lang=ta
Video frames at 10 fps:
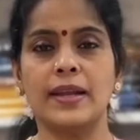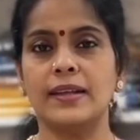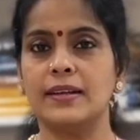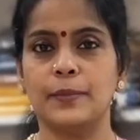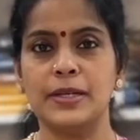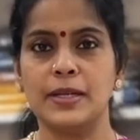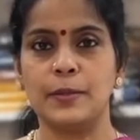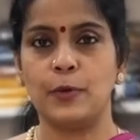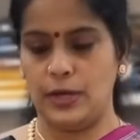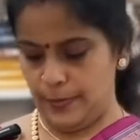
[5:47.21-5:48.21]
மாதிரி இருக்குது
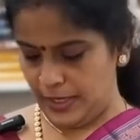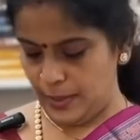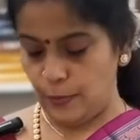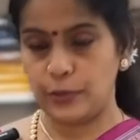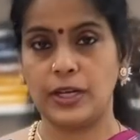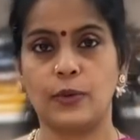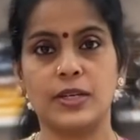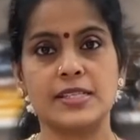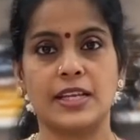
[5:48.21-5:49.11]
அப்படின்னு போல இப்படி இங்கே போட்டுட்டா கூட